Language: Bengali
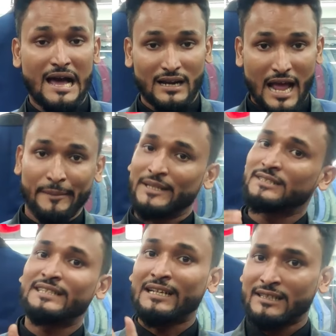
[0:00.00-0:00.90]
আর
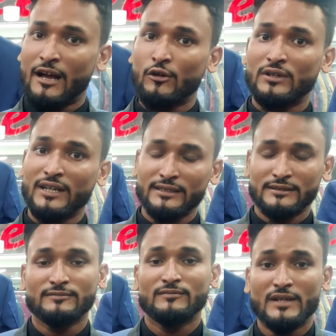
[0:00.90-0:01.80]
আমাদের চারটা
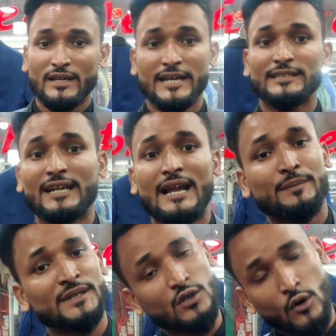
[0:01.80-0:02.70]
আউটলেট এছাড়া
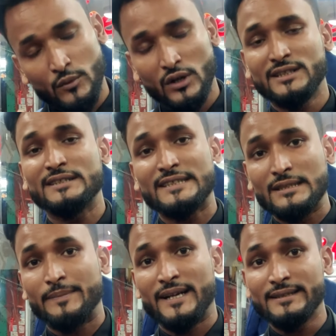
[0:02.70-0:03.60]
আপনি সবগুলোতেই
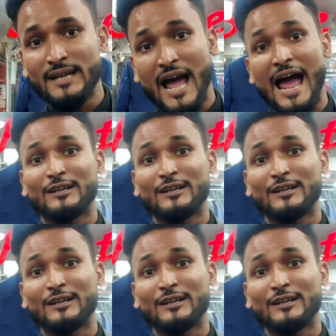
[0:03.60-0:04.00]
যেতে পারেন